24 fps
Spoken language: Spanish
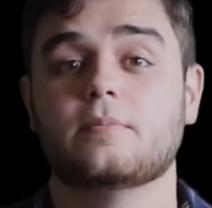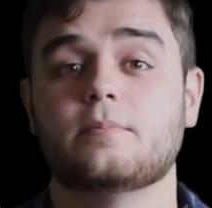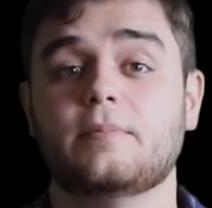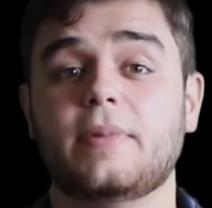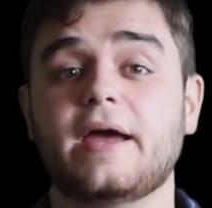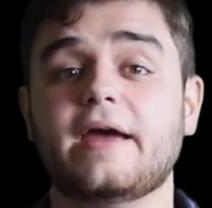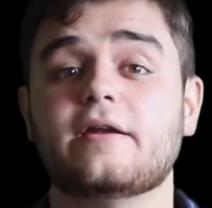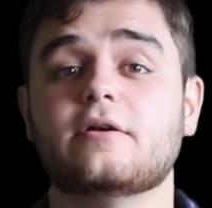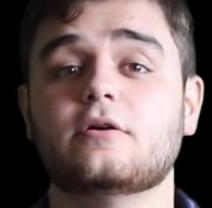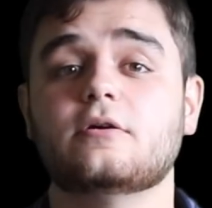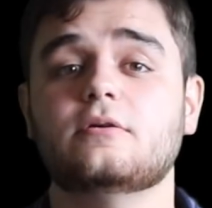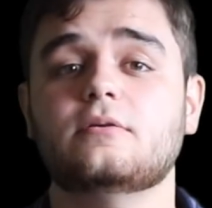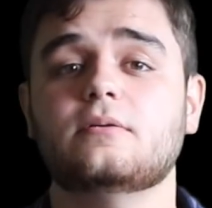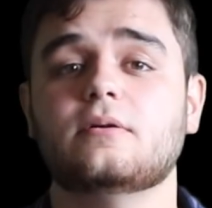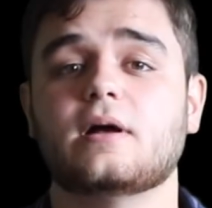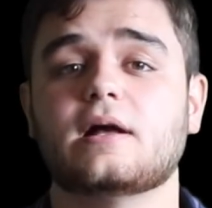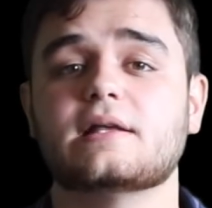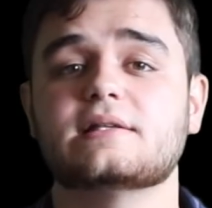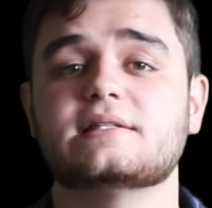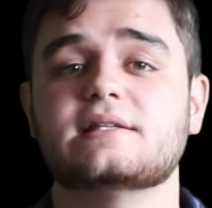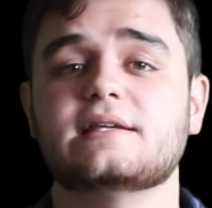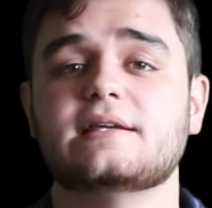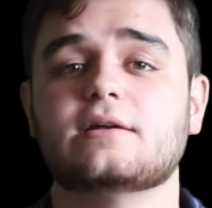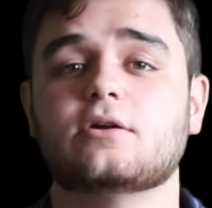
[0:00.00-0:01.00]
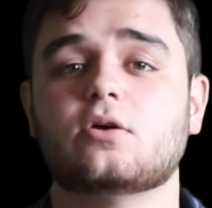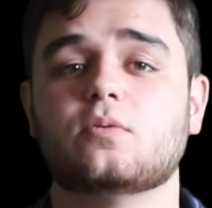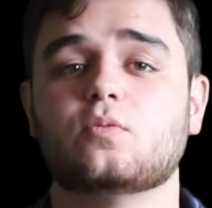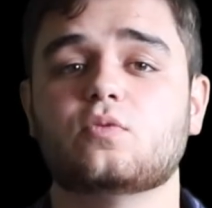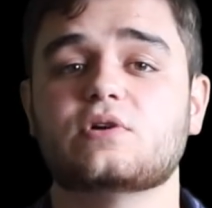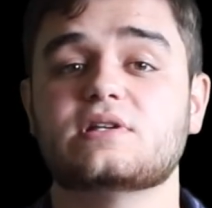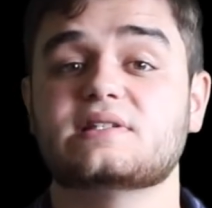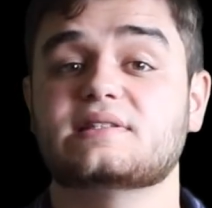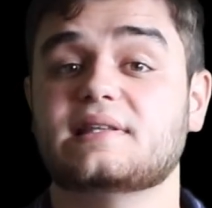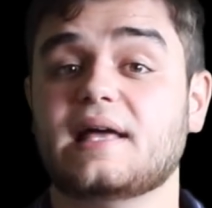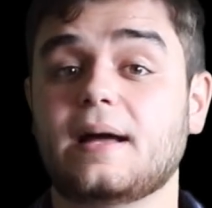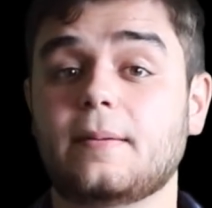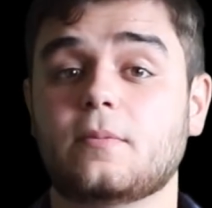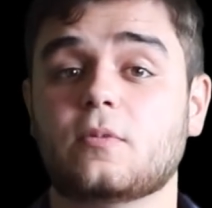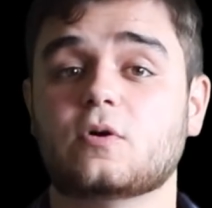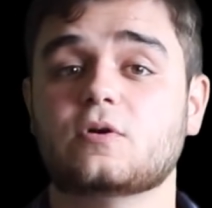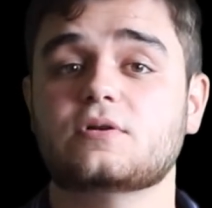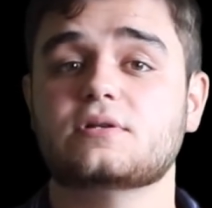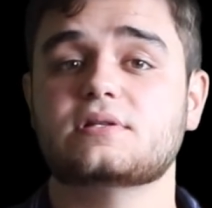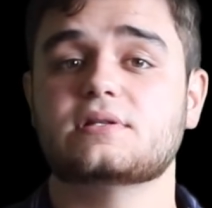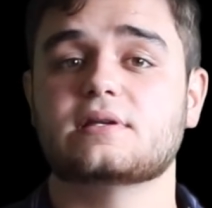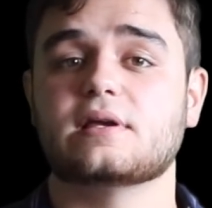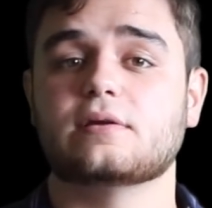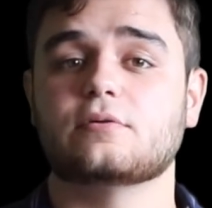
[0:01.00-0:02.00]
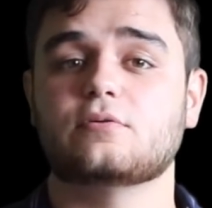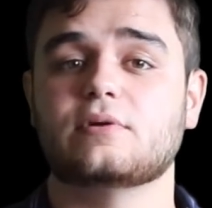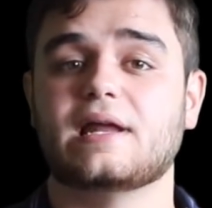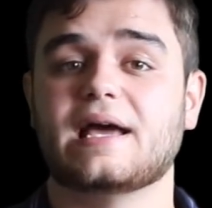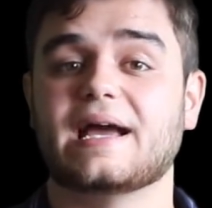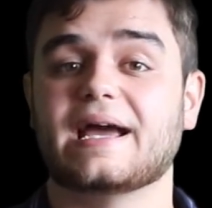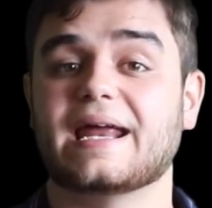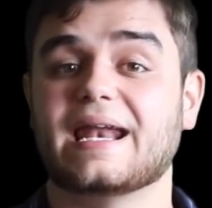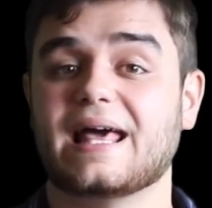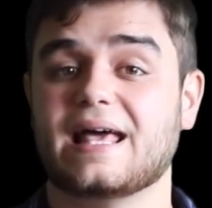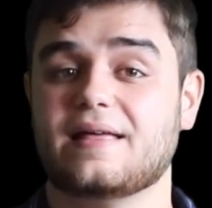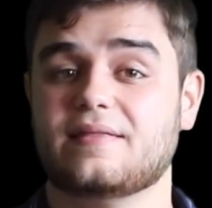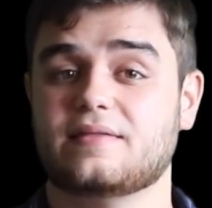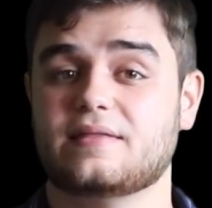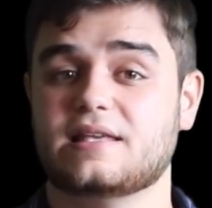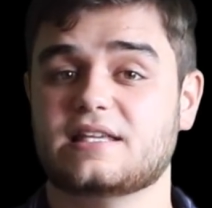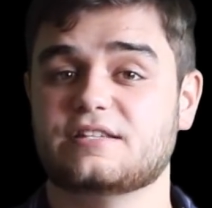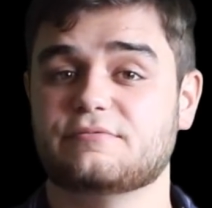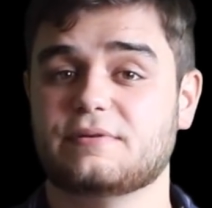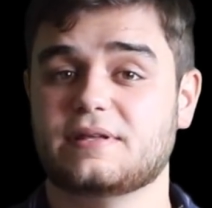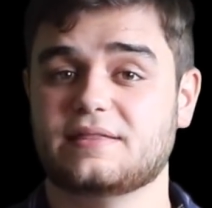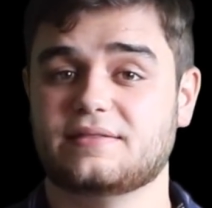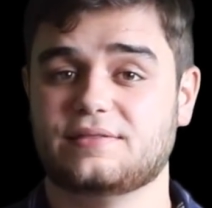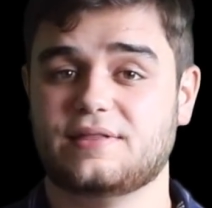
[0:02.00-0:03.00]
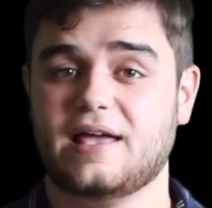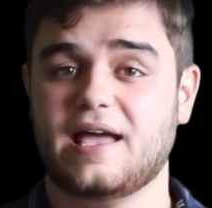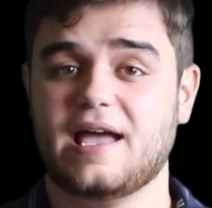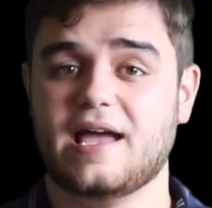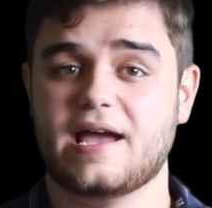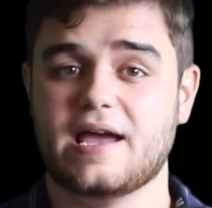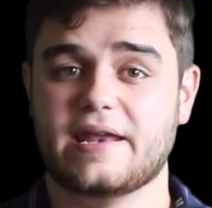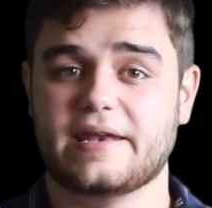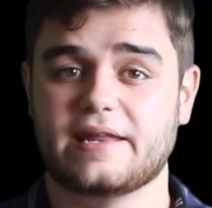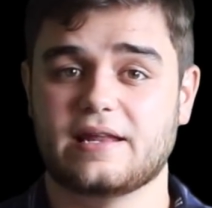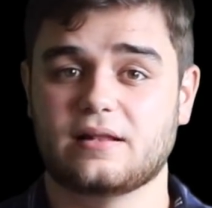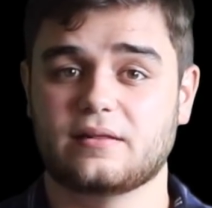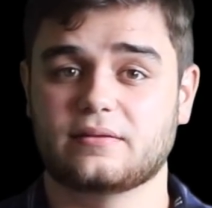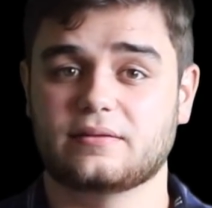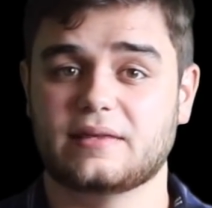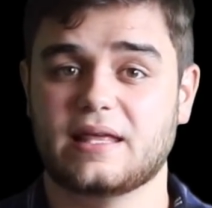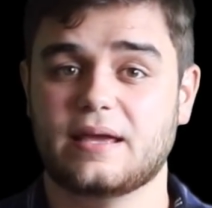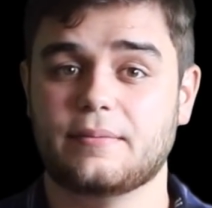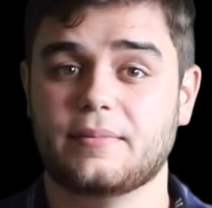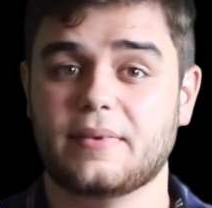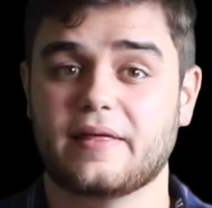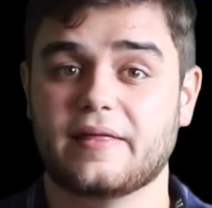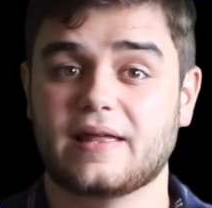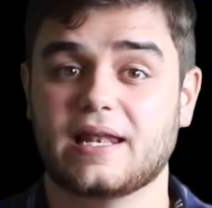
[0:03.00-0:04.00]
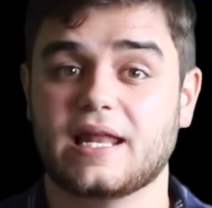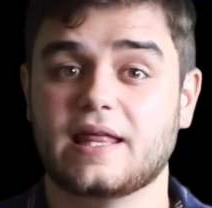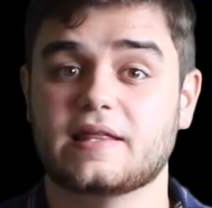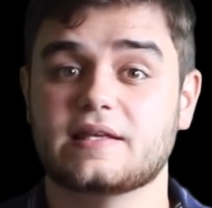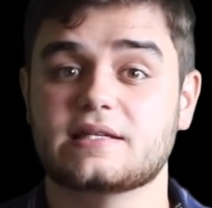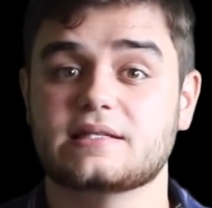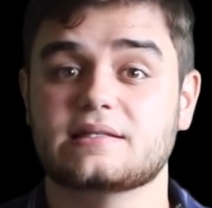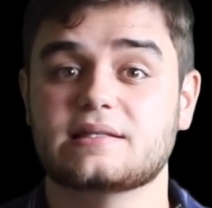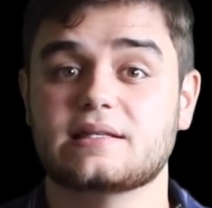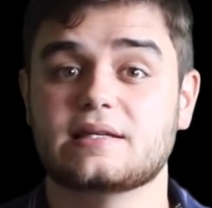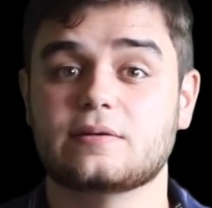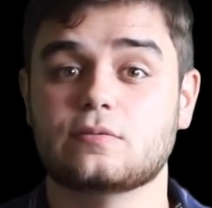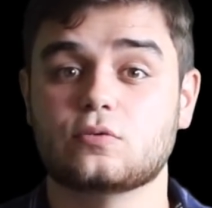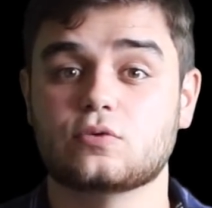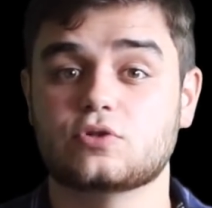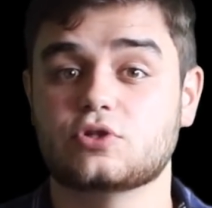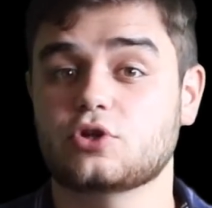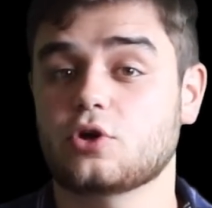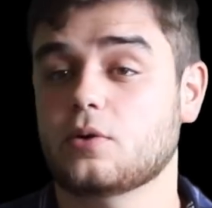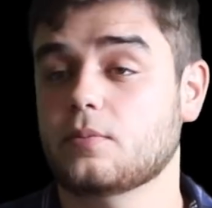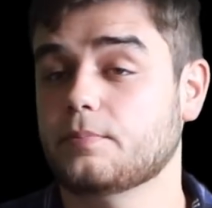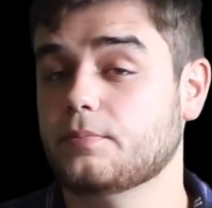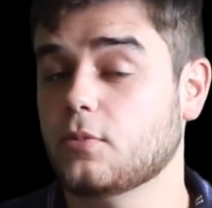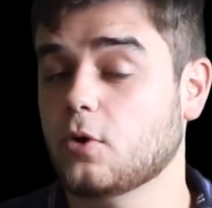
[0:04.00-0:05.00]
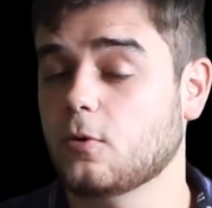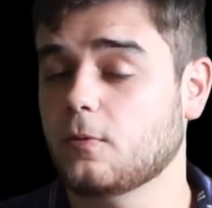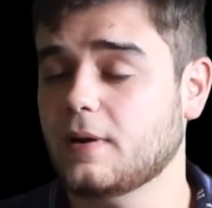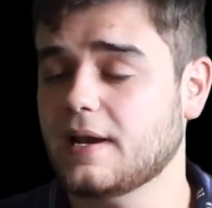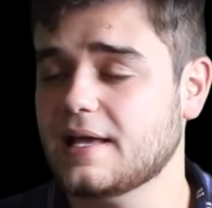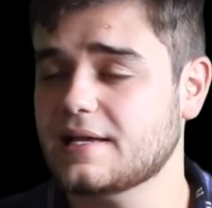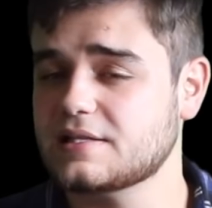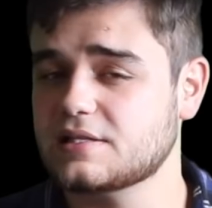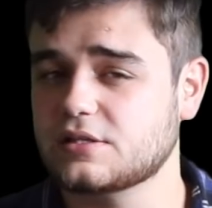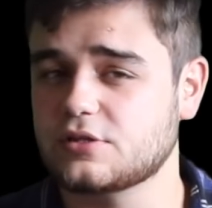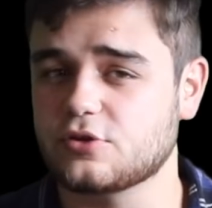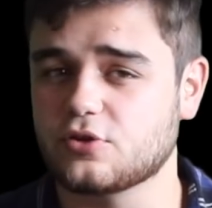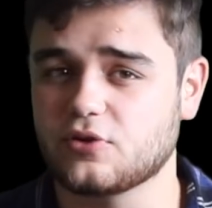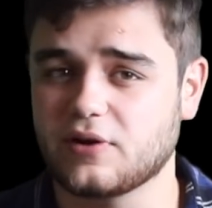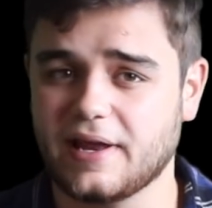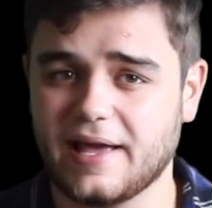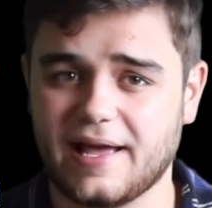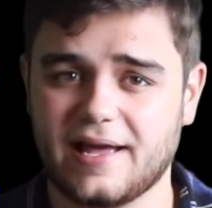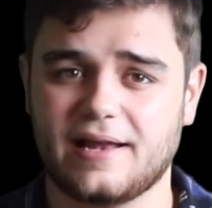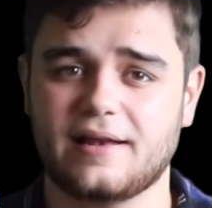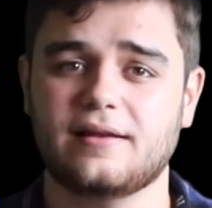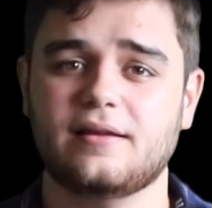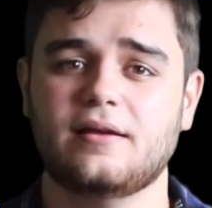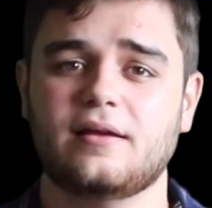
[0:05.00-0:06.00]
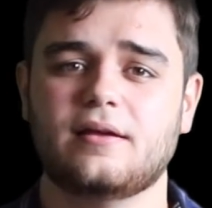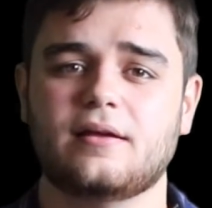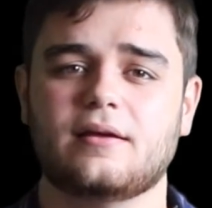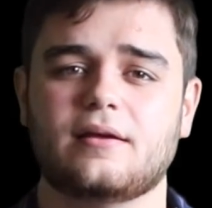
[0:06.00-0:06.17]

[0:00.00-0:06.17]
Pero, así como estamos en una gran desventaja en el tema de la distribución poblacional,